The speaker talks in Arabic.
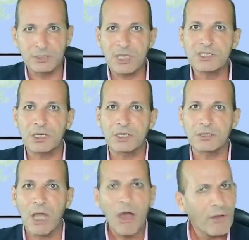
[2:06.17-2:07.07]

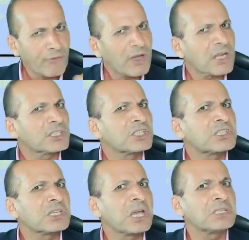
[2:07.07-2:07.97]
انتصرت فرضت
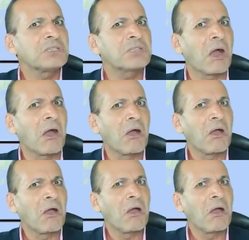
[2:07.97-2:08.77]
سيادتها